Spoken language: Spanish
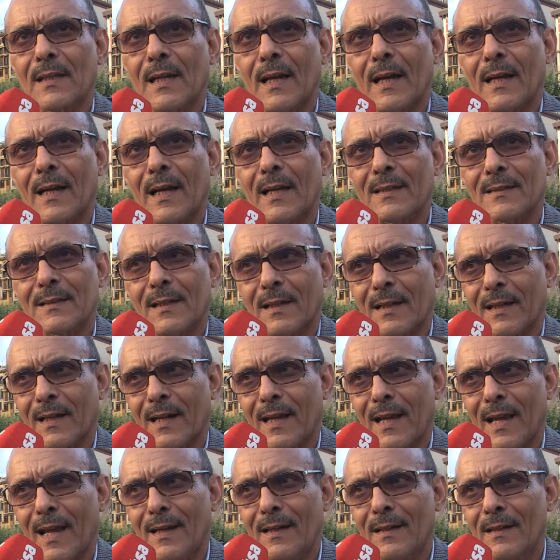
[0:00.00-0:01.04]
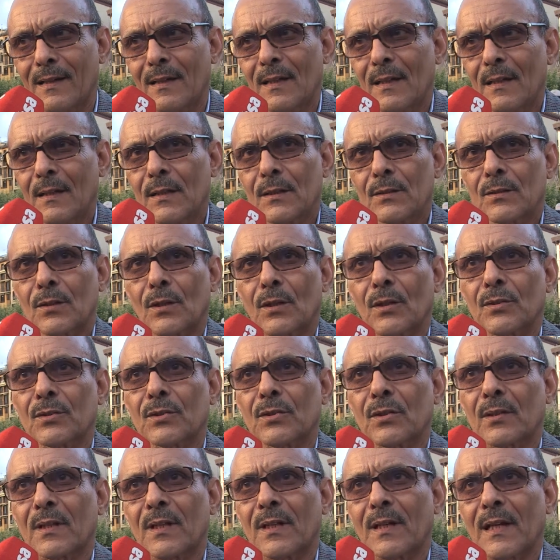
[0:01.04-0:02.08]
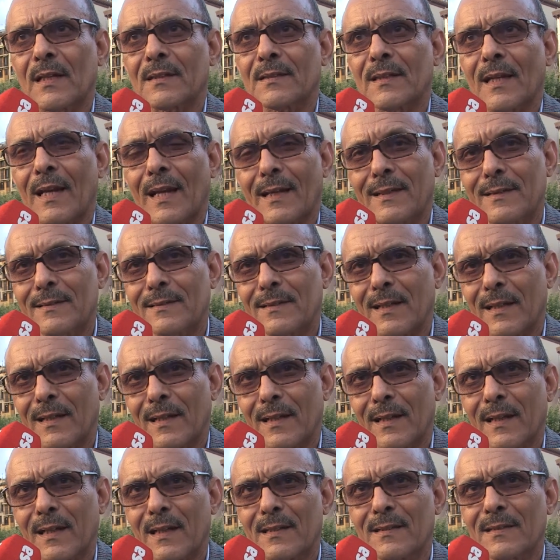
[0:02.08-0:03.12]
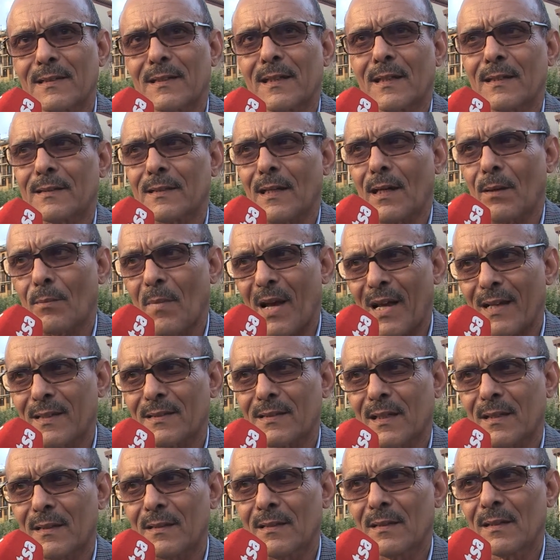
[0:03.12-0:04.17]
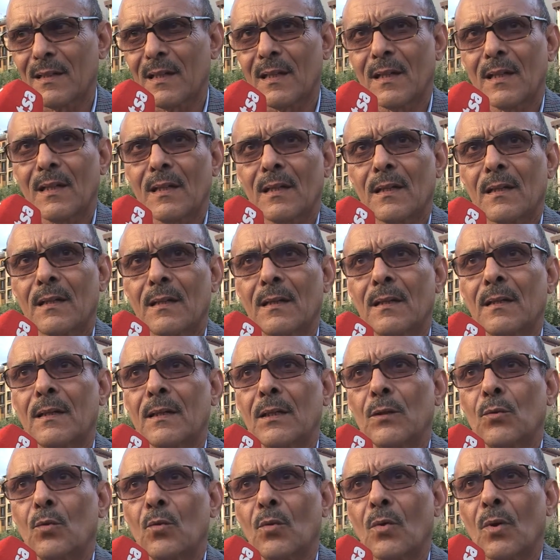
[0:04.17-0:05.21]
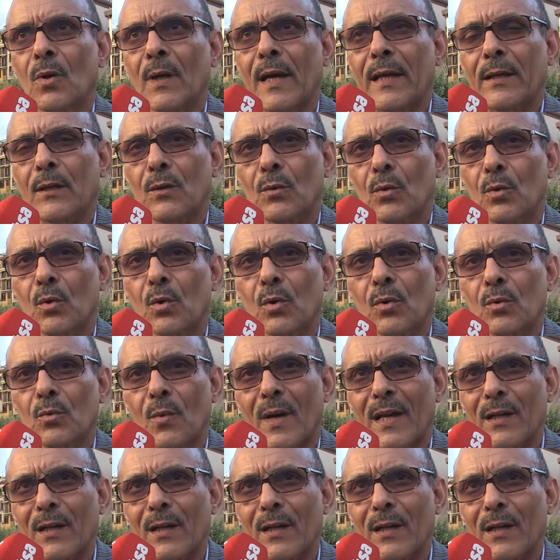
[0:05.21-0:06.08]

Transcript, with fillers: de la Casa Real, de los órdenes de la inteligencia, del Magzen. ¿eh? no, hay, no